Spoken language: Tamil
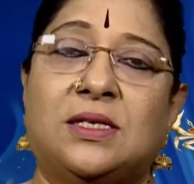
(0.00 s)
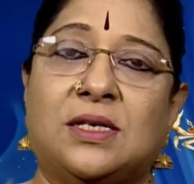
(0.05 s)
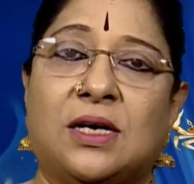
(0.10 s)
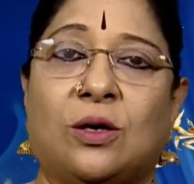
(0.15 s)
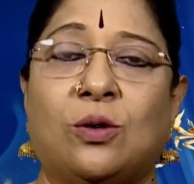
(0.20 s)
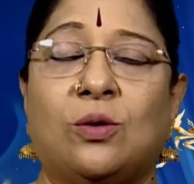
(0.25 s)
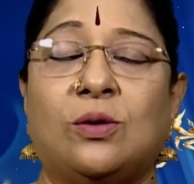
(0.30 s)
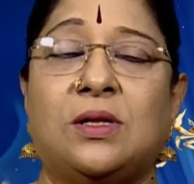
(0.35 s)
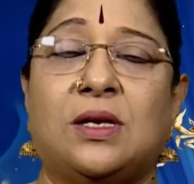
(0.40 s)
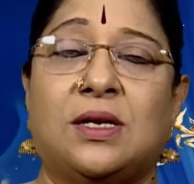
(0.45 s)

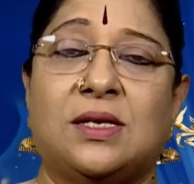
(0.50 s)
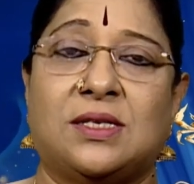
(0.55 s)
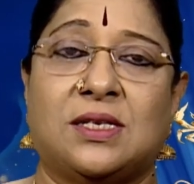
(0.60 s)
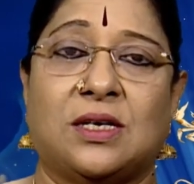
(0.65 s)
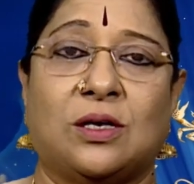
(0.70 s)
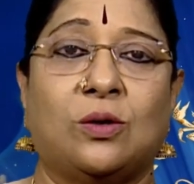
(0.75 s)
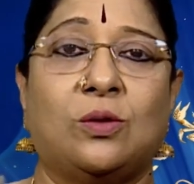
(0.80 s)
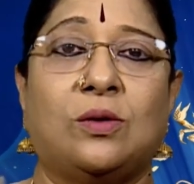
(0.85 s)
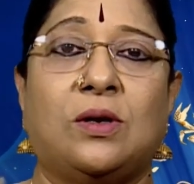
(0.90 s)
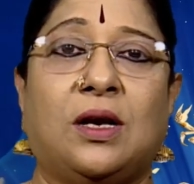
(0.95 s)
சகோதர
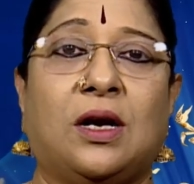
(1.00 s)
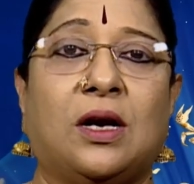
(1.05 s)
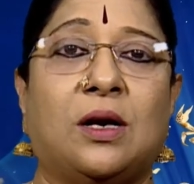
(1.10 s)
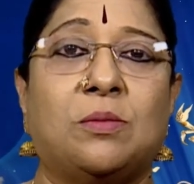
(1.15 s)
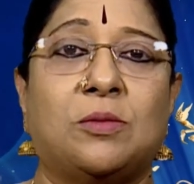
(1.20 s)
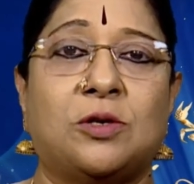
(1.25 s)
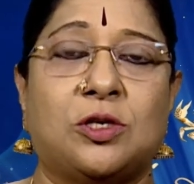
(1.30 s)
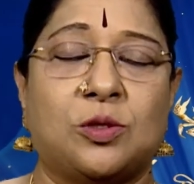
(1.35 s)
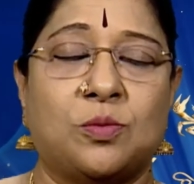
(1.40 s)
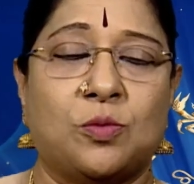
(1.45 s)

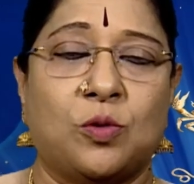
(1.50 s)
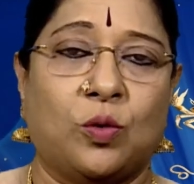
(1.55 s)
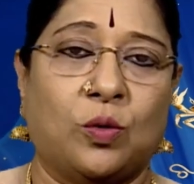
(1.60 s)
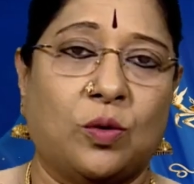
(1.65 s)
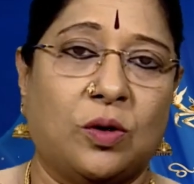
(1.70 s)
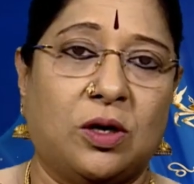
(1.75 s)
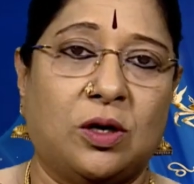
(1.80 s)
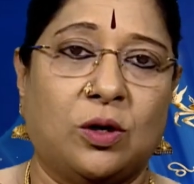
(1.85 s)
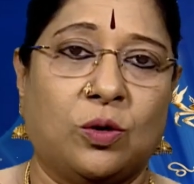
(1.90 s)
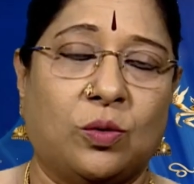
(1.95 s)
சகோதரிகள் மற்றும்
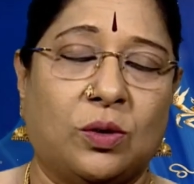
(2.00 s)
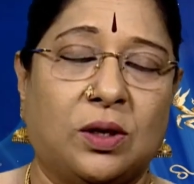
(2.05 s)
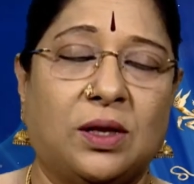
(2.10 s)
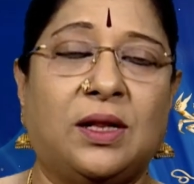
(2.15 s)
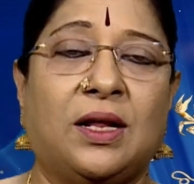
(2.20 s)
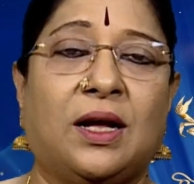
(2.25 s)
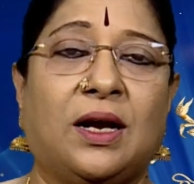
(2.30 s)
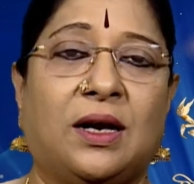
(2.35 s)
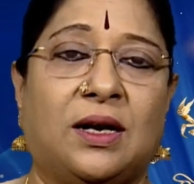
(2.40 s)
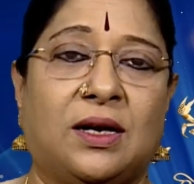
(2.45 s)
உங்கள்
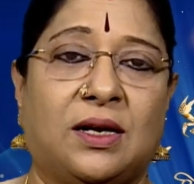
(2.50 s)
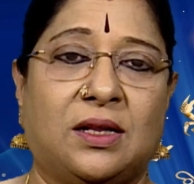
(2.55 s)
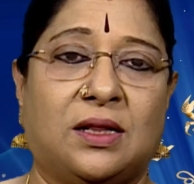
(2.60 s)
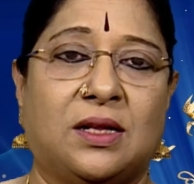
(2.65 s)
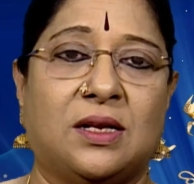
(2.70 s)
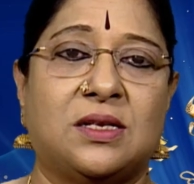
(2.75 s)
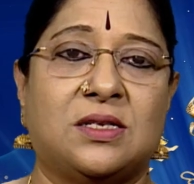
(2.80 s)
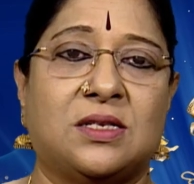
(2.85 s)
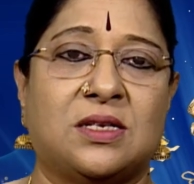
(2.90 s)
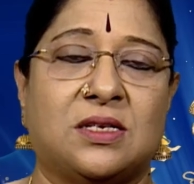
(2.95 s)

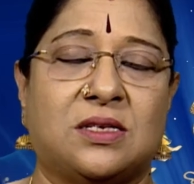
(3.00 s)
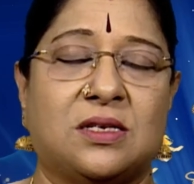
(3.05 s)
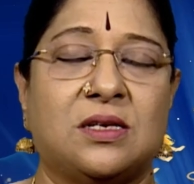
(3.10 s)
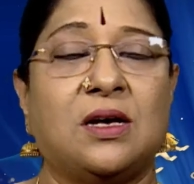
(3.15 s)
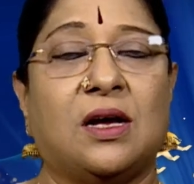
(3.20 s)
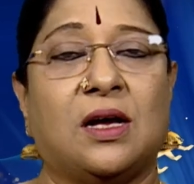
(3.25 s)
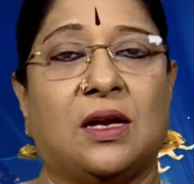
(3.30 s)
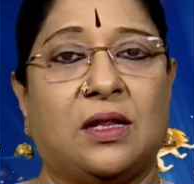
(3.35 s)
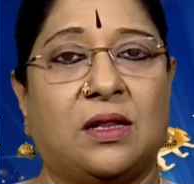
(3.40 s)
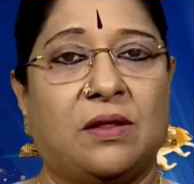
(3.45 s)
குழந்தைகளிடத்தில் சற்று
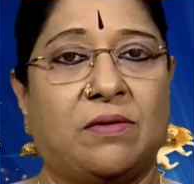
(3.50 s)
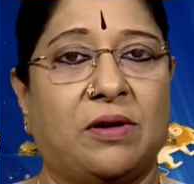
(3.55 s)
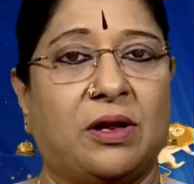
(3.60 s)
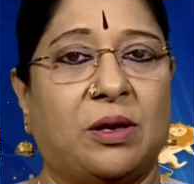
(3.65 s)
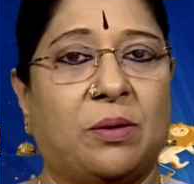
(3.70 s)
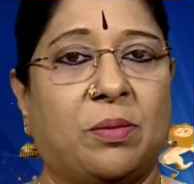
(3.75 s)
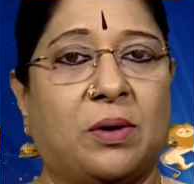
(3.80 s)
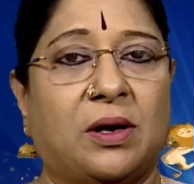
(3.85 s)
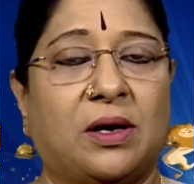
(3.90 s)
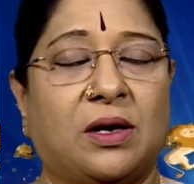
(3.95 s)
கருத்து
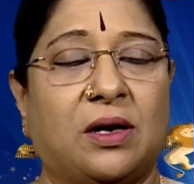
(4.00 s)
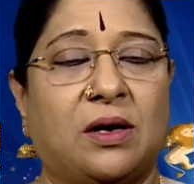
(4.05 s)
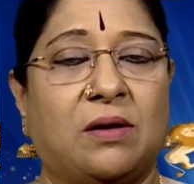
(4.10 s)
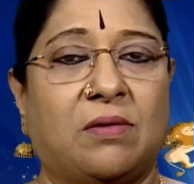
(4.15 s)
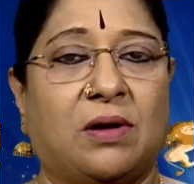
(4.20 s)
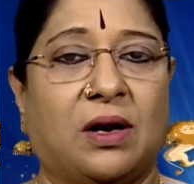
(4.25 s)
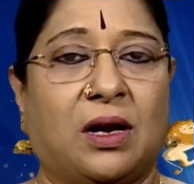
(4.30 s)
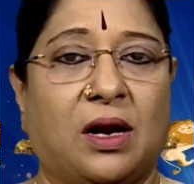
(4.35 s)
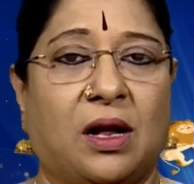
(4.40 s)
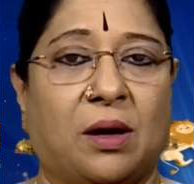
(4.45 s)

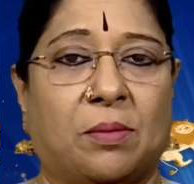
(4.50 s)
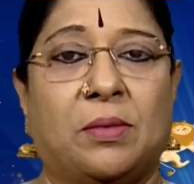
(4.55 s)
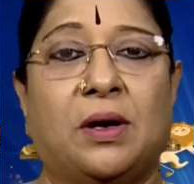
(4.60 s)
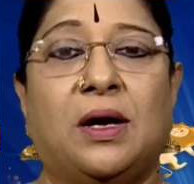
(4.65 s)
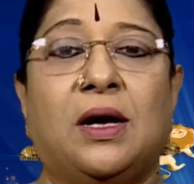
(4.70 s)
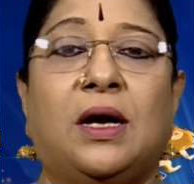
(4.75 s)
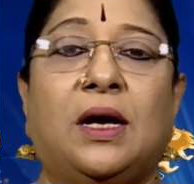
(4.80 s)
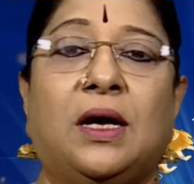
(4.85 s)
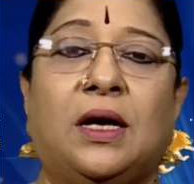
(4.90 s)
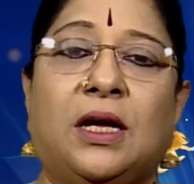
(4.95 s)
வேறுபாடுகள் வரலாம்
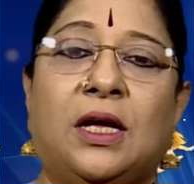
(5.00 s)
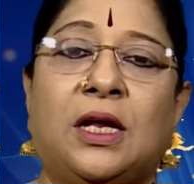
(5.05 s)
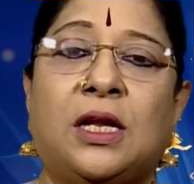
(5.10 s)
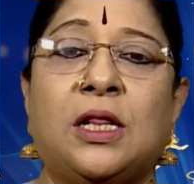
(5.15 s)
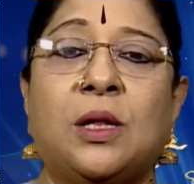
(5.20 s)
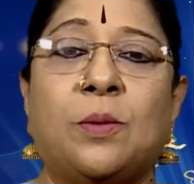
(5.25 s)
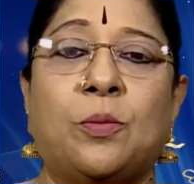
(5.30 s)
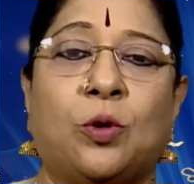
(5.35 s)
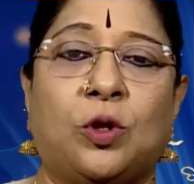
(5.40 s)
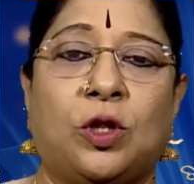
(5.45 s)

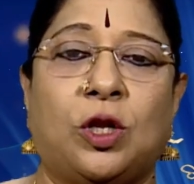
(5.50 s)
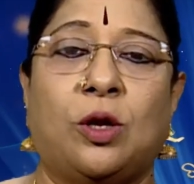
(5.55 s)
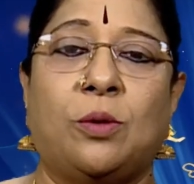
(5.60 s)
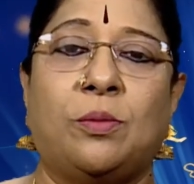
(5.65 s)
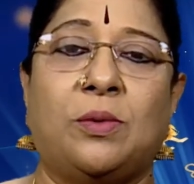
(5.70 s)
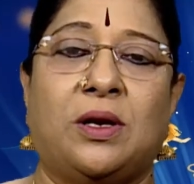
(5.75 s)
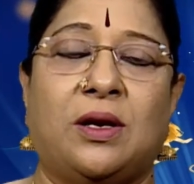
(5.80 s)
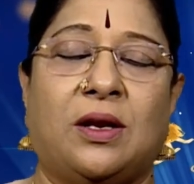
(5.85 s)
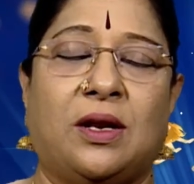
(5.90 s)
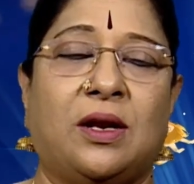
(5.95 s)
இருந்த
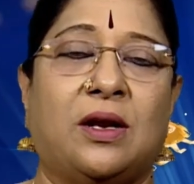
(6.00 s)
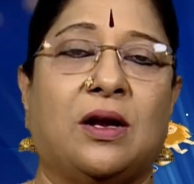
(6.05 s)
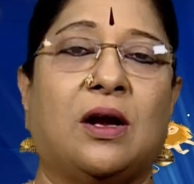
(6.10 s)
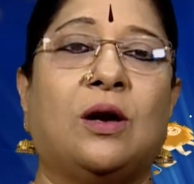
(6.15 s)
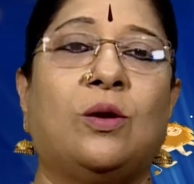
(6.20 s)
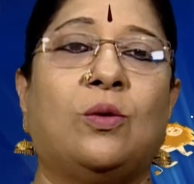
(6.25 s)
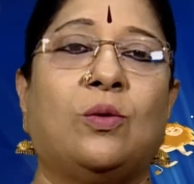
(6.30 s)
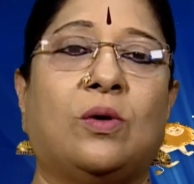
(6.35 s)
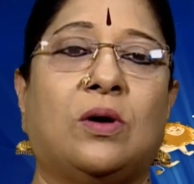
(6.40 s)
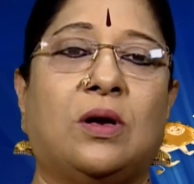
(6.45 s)
போதிலும் இன்றைய
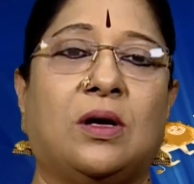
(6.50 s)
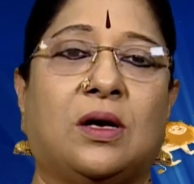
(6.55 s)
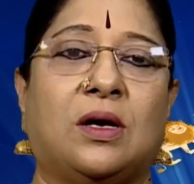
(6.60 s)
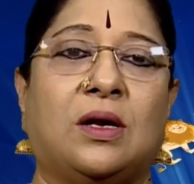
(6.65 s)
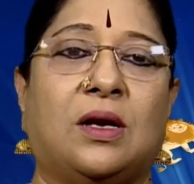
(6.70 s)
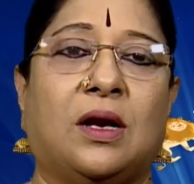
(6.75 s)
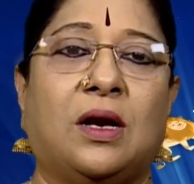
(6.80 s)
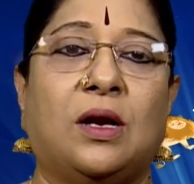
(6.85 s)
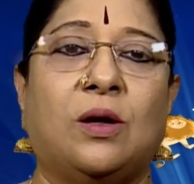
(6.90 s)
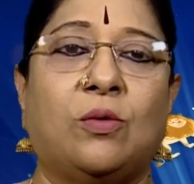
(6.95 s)
நாள்
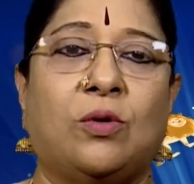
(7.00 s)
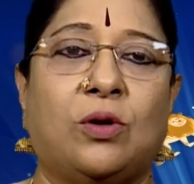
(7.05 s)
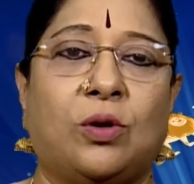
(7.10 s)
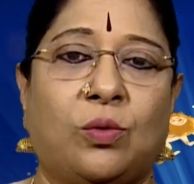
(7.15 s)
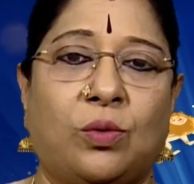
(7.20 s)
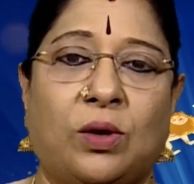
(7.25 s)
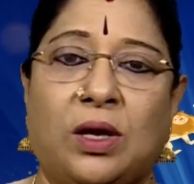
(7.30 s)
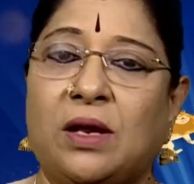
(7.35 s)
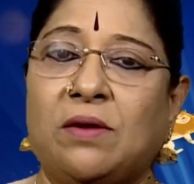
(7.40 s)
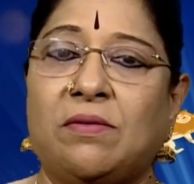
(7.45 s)
உங்களுக்கு நல்ல
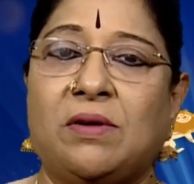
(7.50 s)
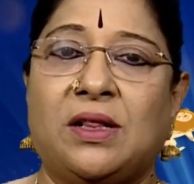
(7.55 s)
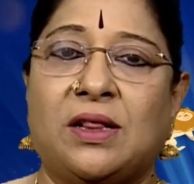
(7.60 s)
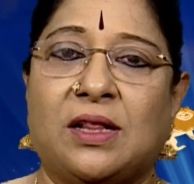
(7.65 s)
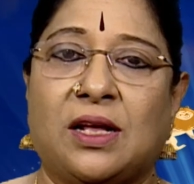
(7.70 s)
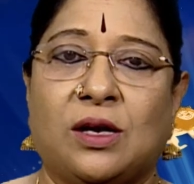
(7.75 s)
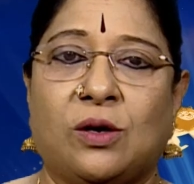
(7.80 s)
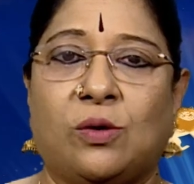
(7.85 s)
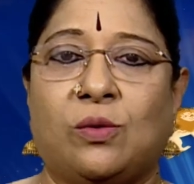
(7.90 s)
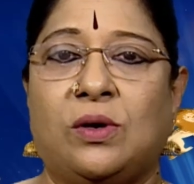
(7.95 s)
ஒரு உயர்வை
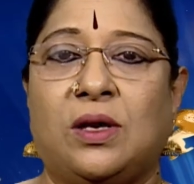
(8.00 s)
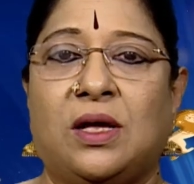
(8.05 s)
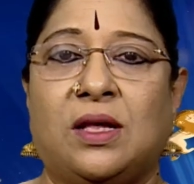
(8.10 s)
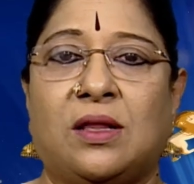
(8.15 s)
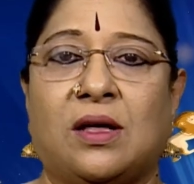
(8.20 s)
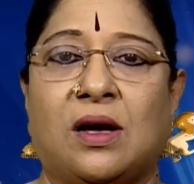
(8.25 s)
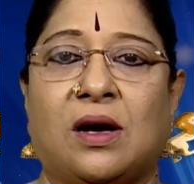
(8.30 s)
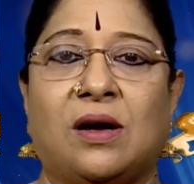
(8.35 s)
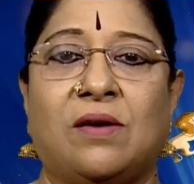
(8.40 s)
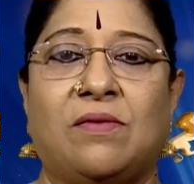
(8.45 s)

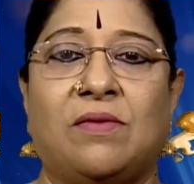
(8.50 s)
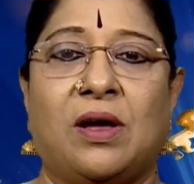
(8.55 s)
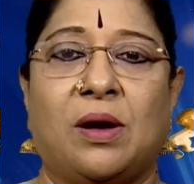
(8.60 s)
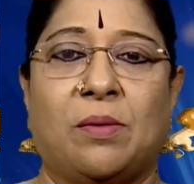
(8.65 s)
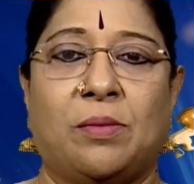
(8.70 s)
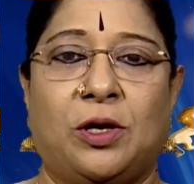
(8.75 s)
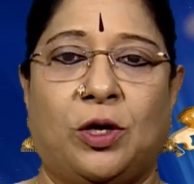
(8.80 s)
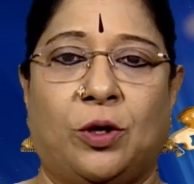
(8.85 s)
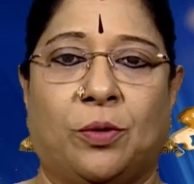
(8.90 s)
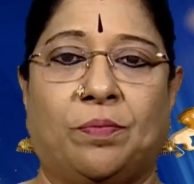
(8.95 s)
தரக்கூடியதாகவே
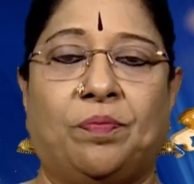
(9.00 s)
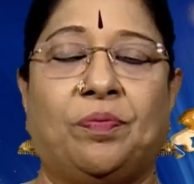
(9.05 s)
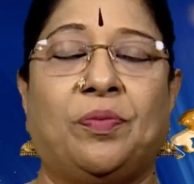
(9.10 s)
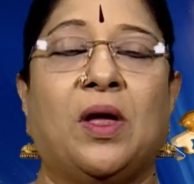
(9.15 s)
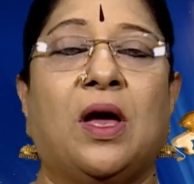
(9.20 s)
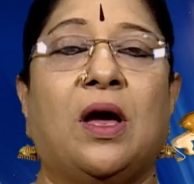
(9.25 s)
அமையும்